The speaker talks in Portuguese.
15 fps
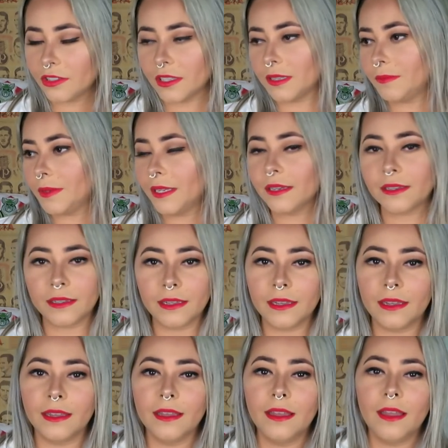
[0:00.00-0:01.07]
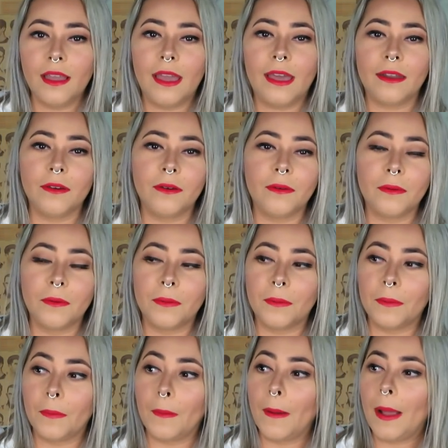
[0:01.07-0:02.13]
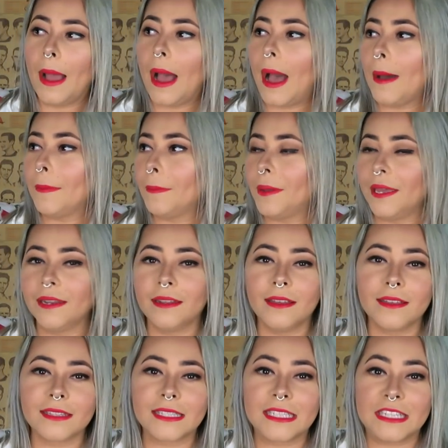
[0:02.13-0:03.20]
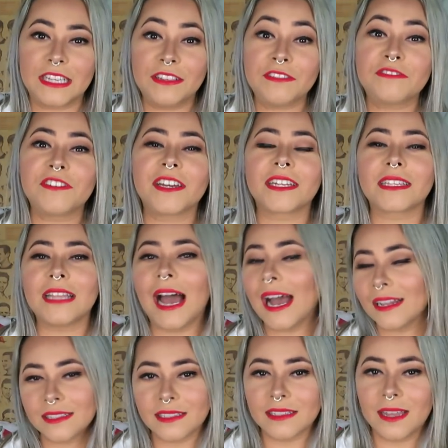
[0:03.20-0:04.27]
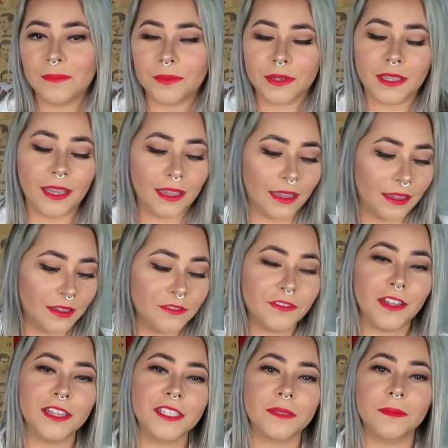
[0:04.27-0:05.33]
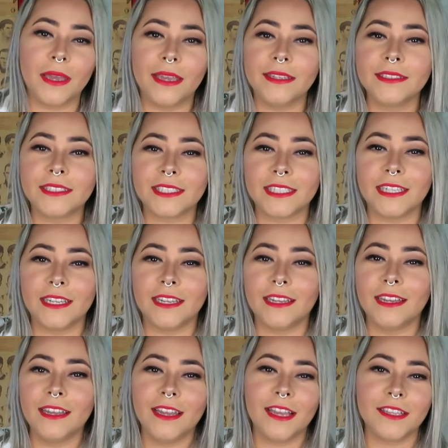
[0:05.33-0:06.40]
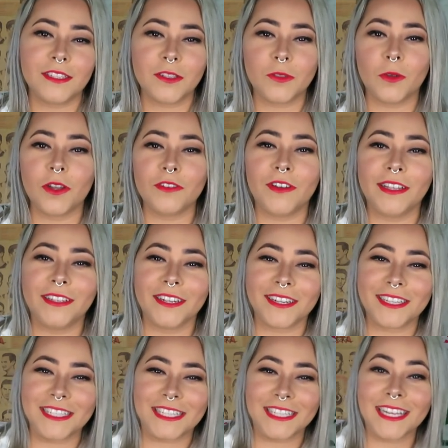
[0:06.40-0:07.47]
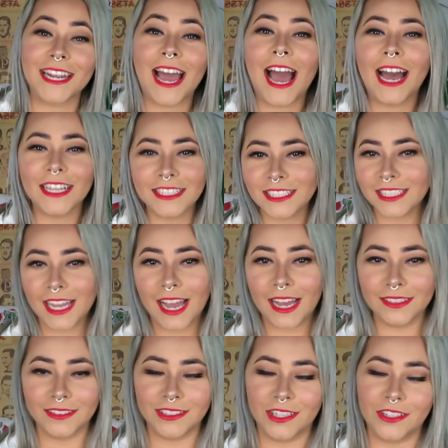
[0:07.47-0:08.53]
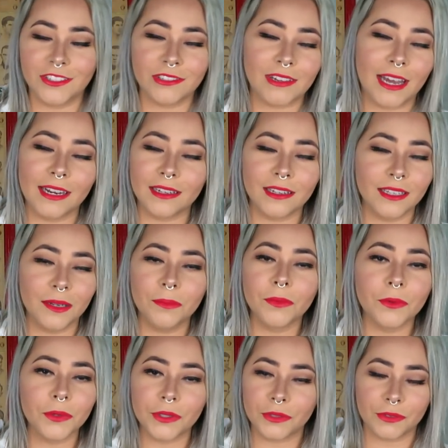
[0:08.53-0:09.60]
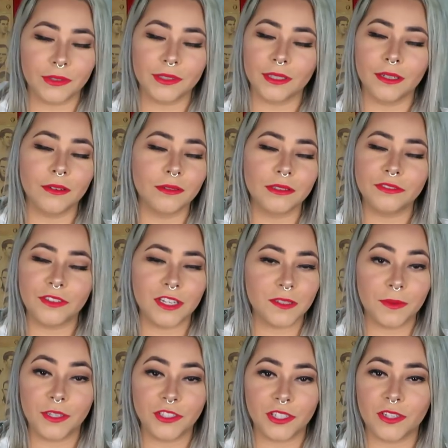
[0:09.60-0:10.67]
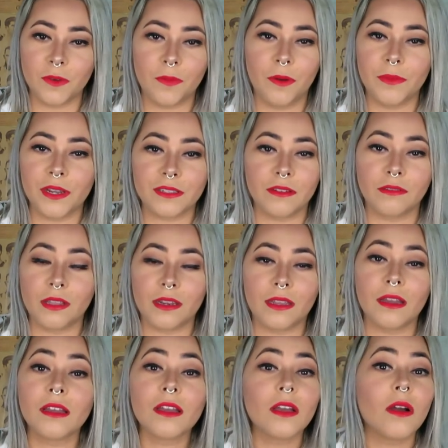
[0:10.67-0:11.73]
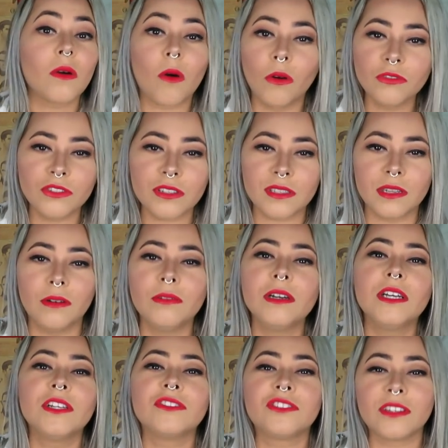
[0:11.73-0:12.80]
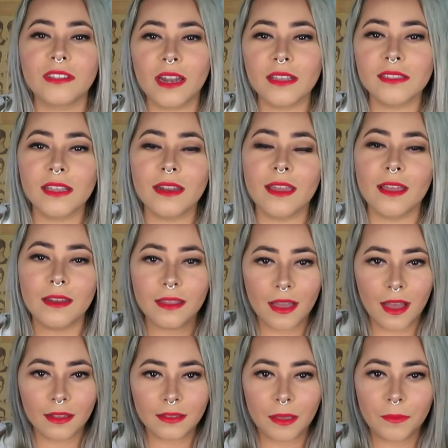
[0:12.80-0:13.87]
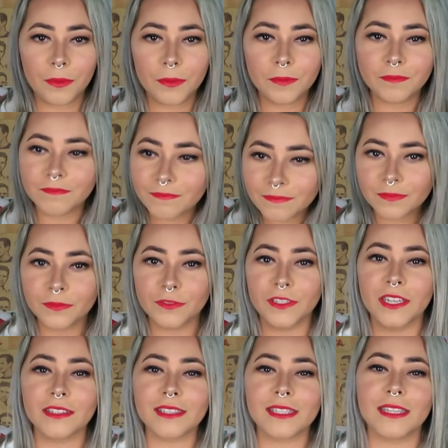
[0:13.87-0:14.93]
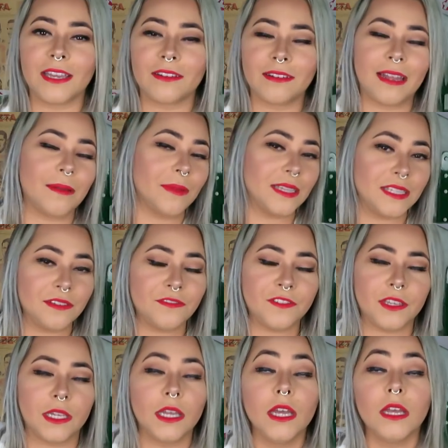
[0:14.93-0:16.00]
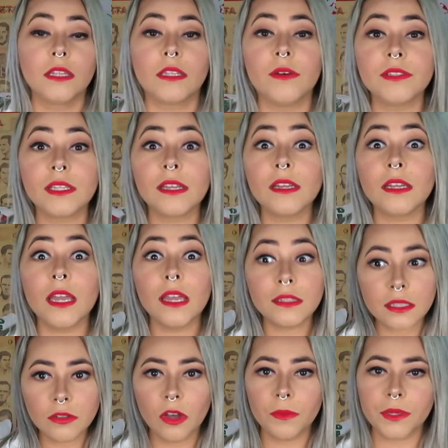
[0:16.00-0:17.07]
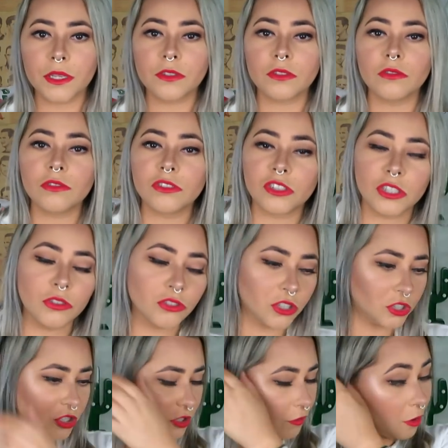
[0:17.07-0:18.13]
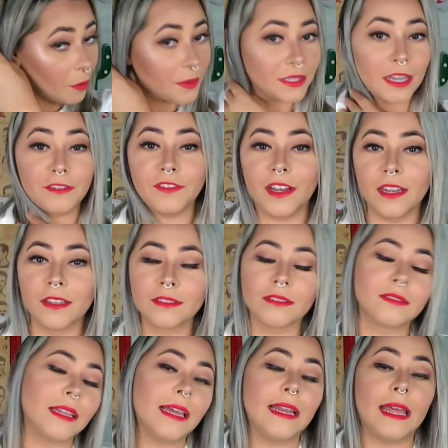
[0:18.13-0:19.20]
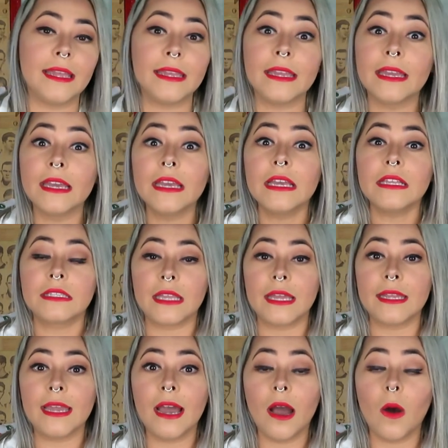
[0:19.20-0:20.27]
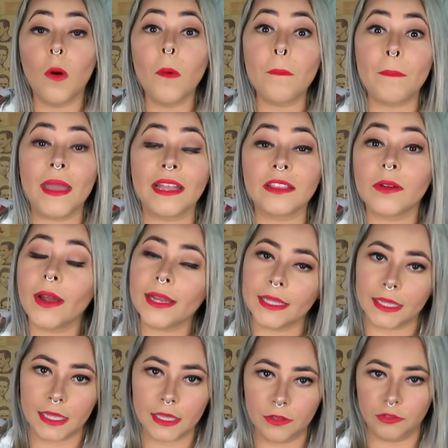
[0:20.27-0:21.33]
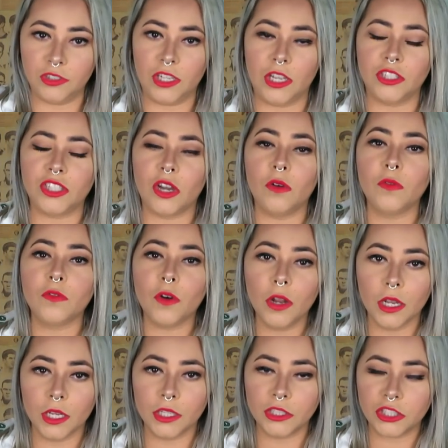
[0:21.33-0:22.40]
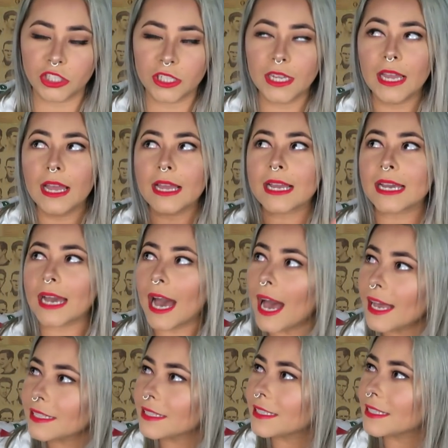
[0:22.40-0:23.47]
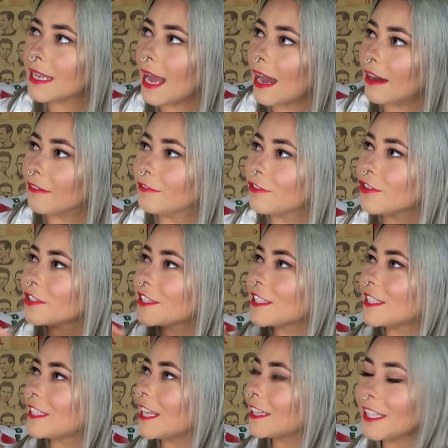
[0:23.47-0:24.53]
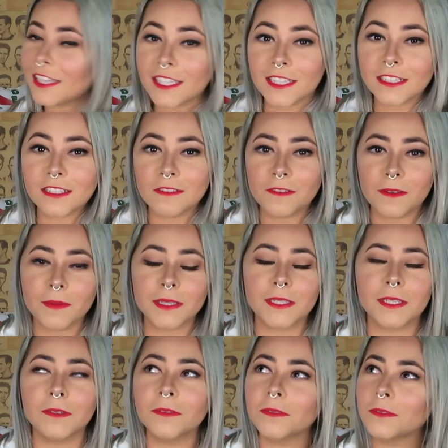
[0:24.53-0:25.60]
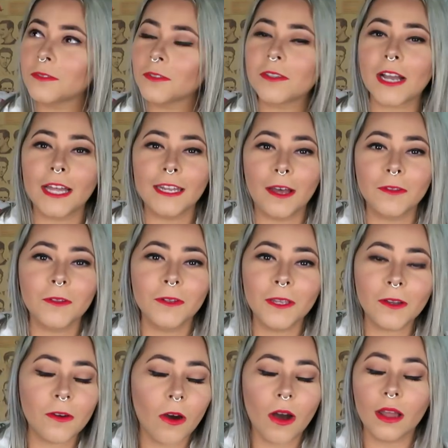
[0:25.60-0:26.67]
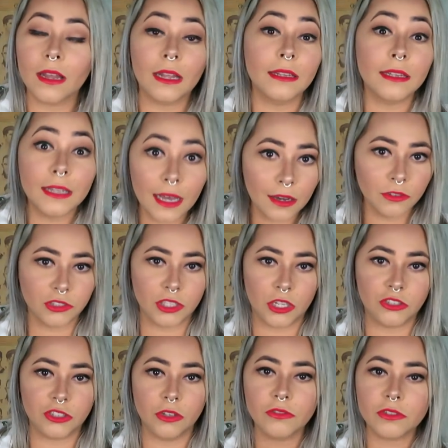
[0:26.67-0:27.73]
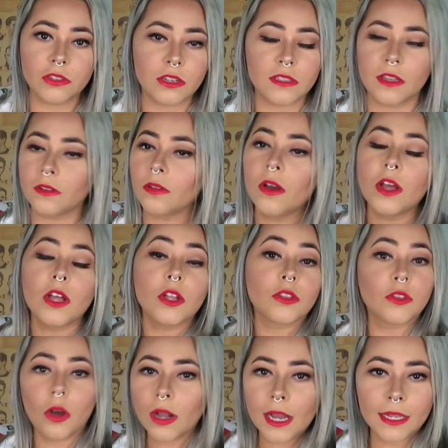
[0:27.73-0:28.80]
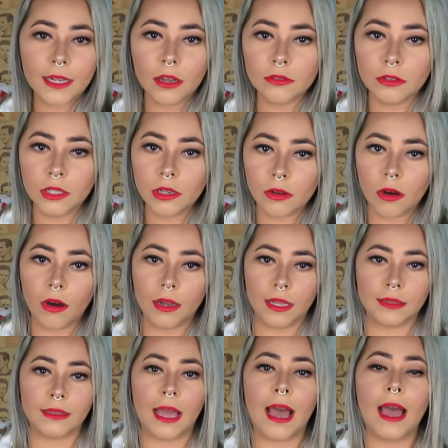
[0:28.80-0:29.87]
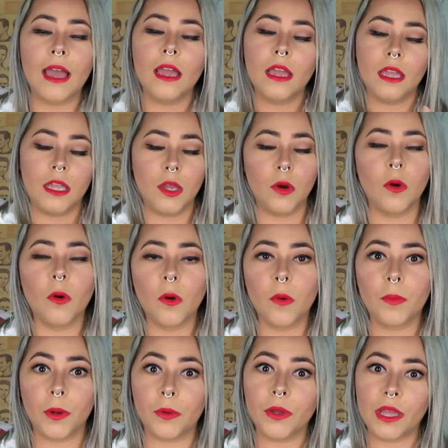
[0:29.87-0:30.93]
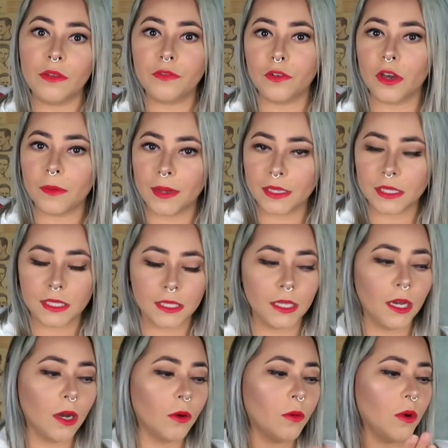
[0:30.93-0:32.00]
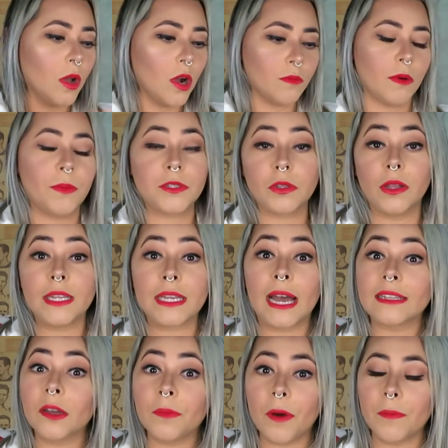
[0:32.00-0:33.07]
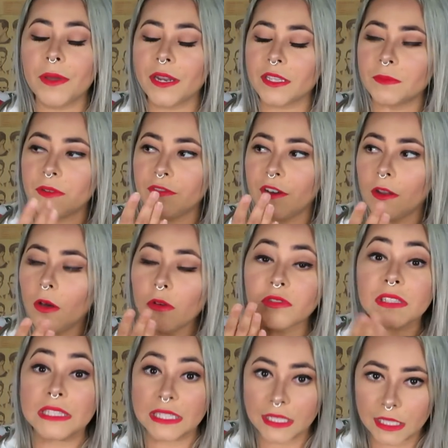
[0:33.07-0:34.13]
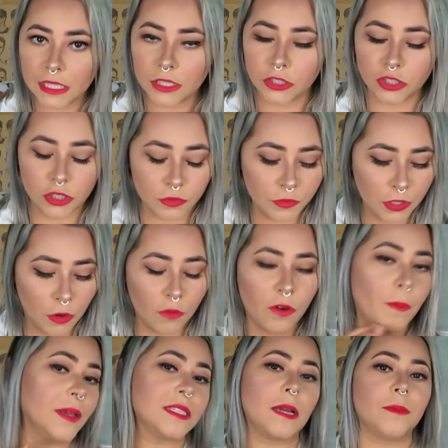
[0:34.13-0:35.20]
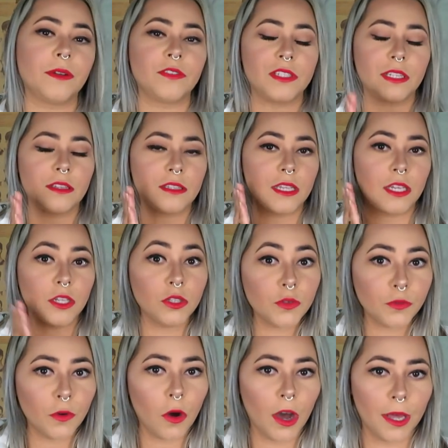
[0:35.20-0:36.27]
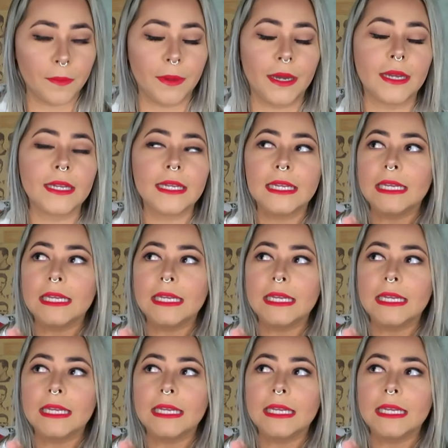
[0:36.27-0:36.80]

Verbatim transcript: Eu já sabia que eram apenas inverdades, né? Porque infelizmente esse sonho vai ter que ser adiado, gente. O cara ganha muito. Então, infelizmente aqui o Palmeiras não teria condição de trazer ele até pro financeira, né? Mas enfim. Então essa, esse nome que surgiu, gente, já vou começar falando dele aí, seria o Pedro Aquino, gente. É um volante Cássia, você tá trazendo essa informação do canal do Nicola. Não, gente, não estou trazendo do canal do Nicola, tá? Eu procurei informação, uma pessoa ligada ao Palmeiras me falou o seguinte, então eu vou passar para você da seguinte forma.